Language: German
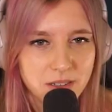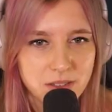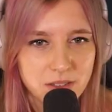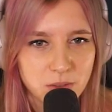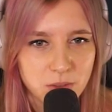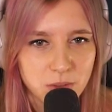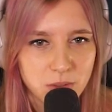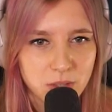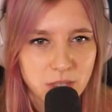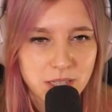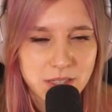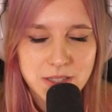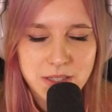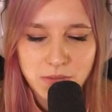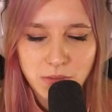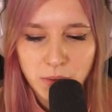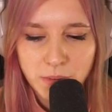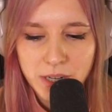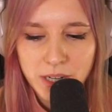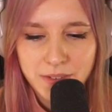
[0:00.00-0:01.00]
So, jetzt
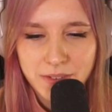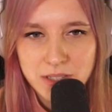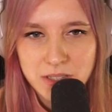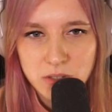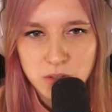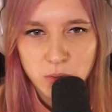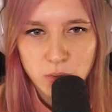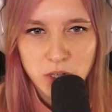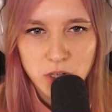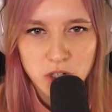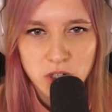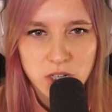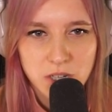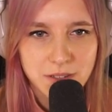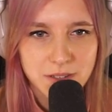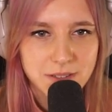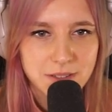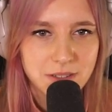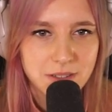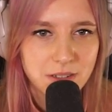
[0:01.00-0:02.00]
wollen wir da was
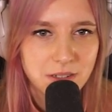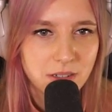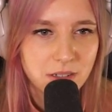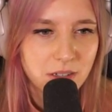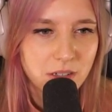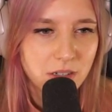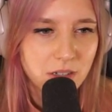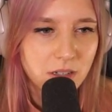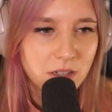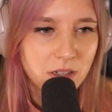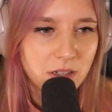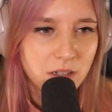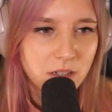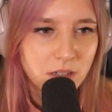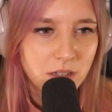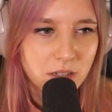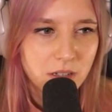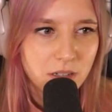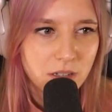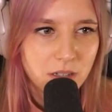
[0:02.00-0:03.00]
durchschießen.
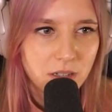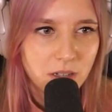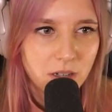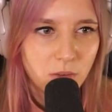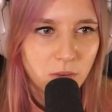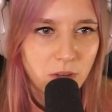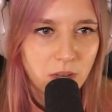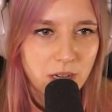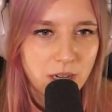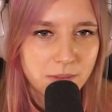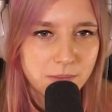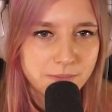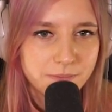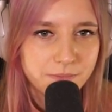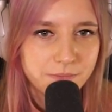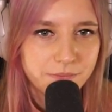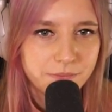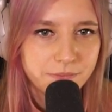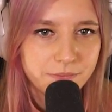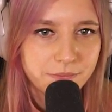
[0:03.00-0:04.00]
Oh ja.
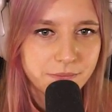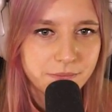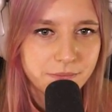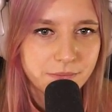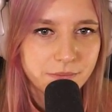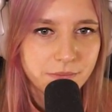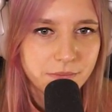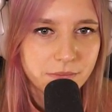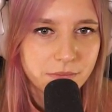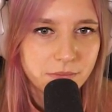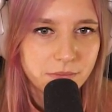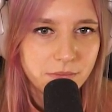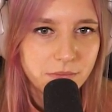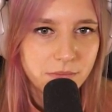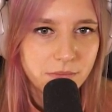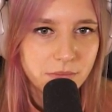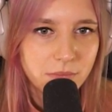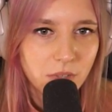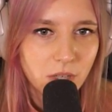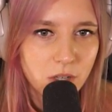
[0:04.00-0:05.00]

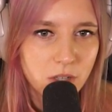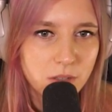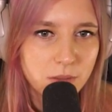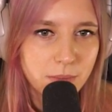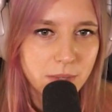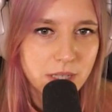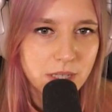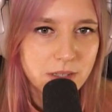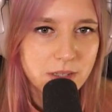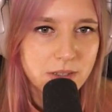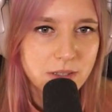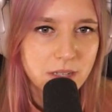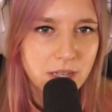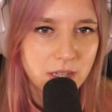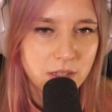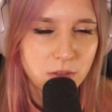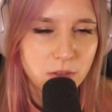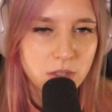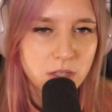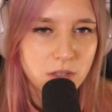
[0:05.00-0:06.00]
Könnte man das...
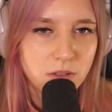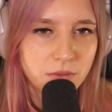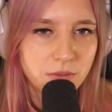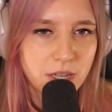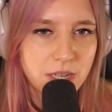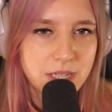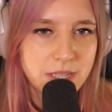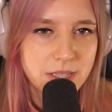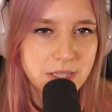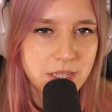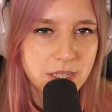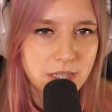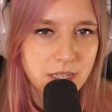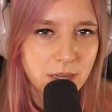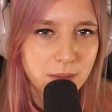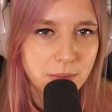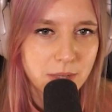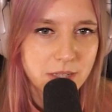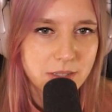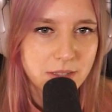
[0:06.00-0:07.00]
Nee, durch den Felsen
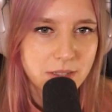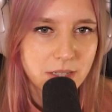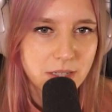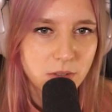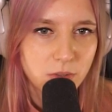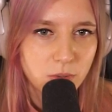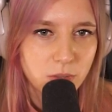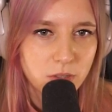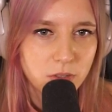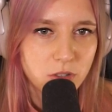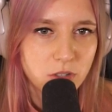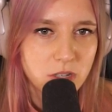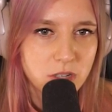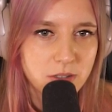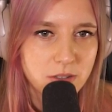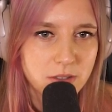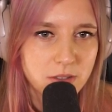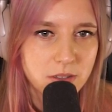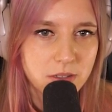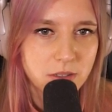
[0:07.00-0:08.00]
kann man das nicht
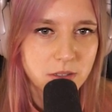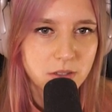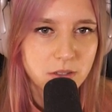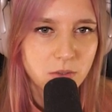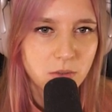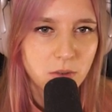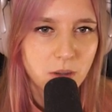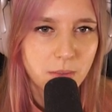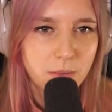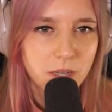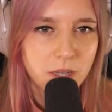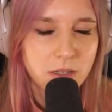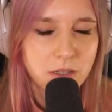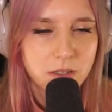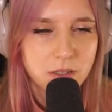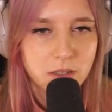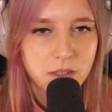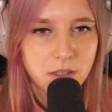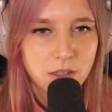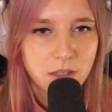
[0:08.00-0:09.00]
durchschießen. So aber.
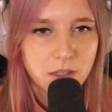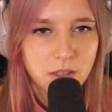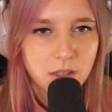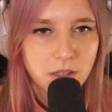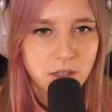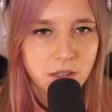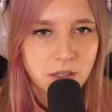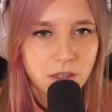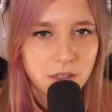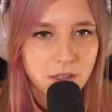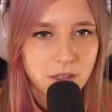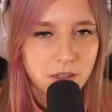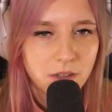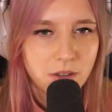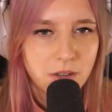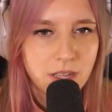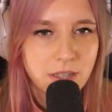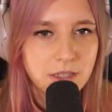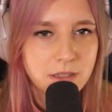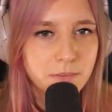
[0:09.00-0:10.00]

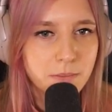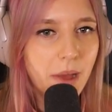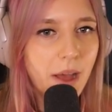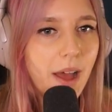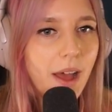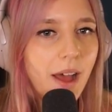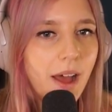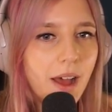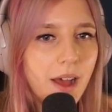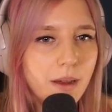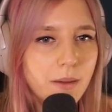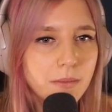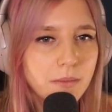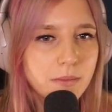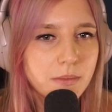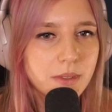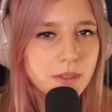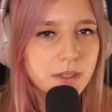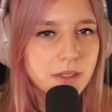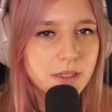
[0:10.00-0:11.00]
Und jetzt bam.